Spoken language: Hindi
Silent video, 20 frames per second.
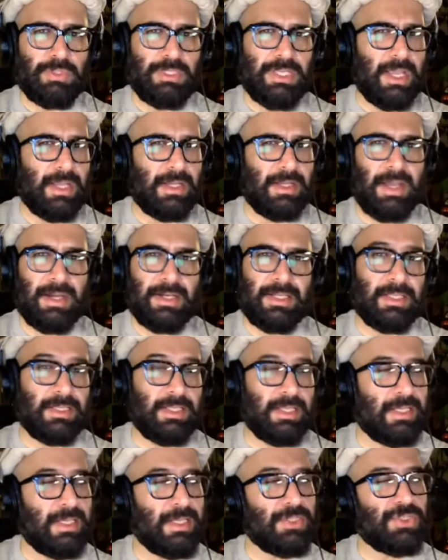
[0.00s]
ये करके
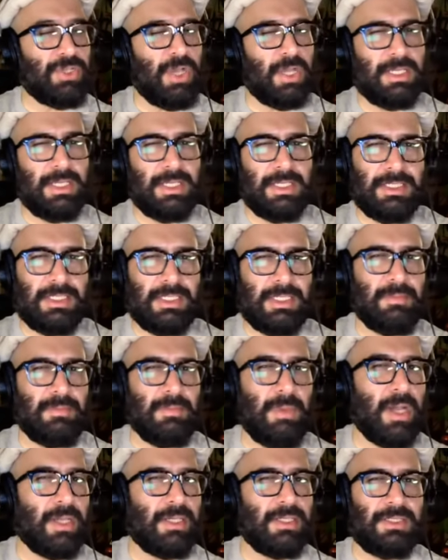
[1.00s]
देखें जाके किसी की
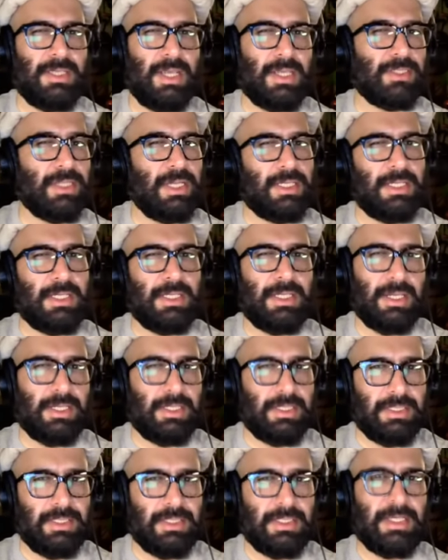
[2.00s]
माँ के साथ जाके
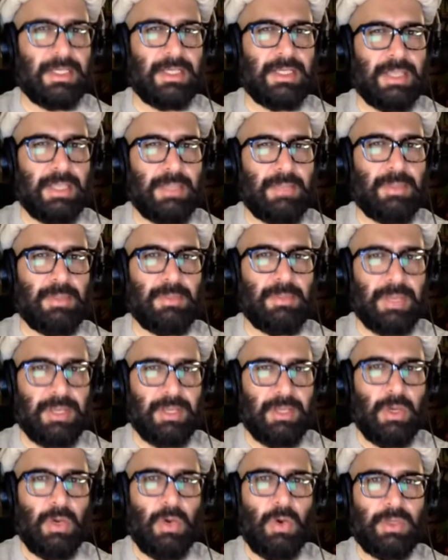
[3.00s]
करके देखें केपी में
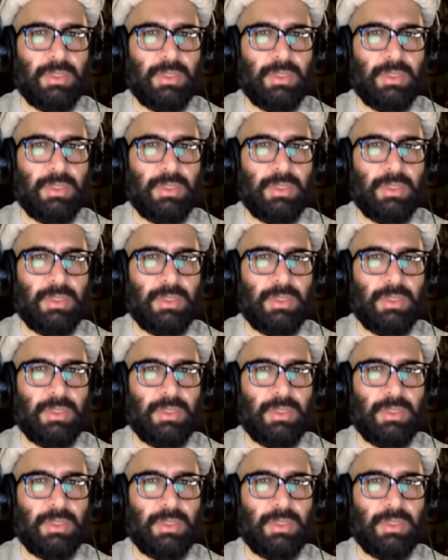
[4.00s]
और